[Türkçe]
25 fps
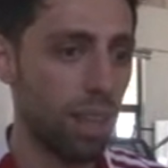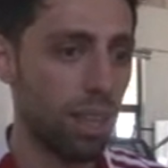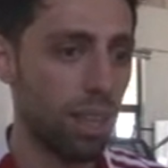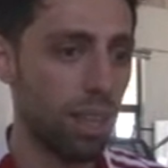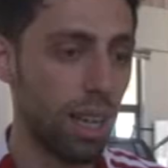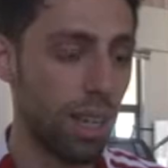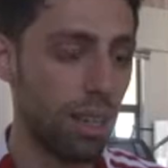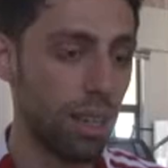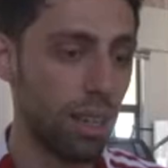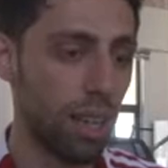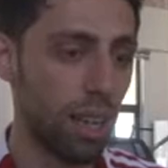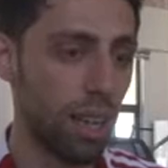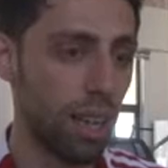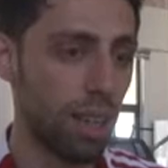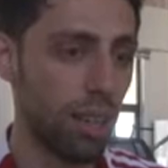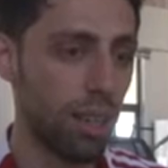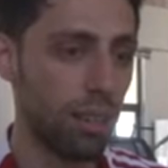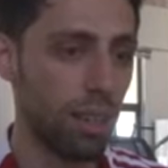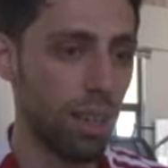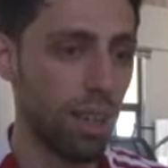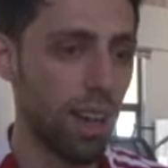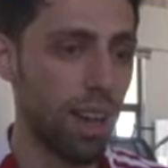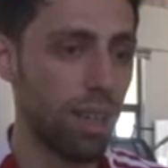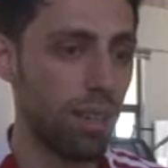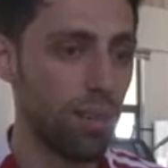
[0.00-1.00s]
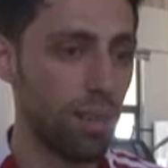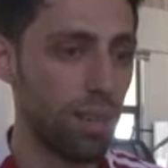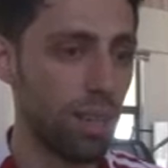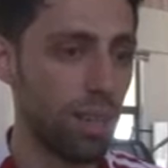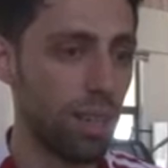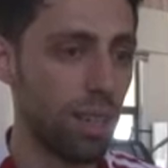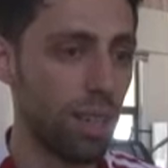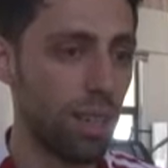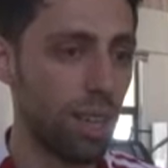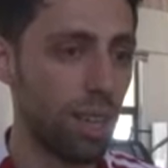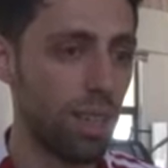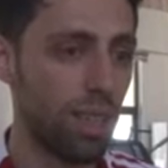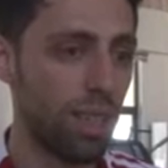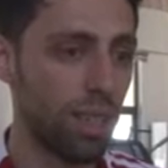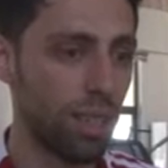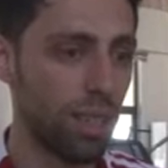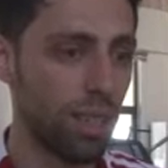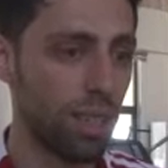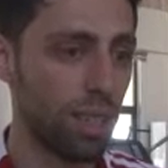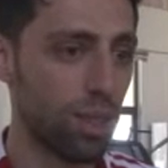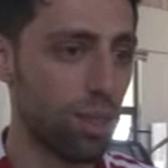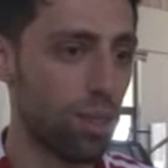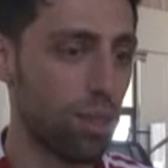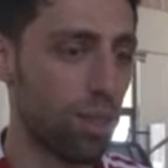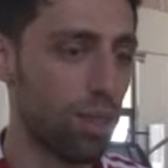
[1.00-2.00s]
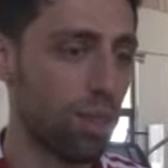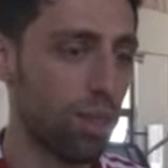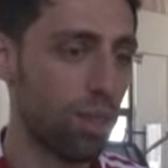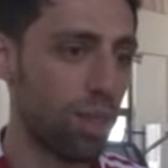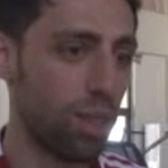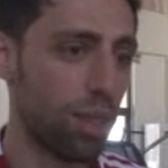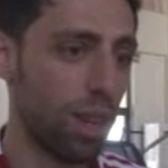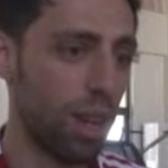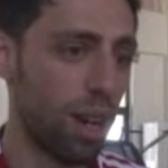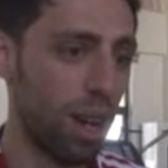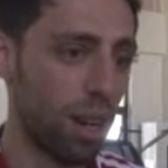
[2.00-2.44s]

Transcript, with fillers: keza yani biraz şanssızlık çünkü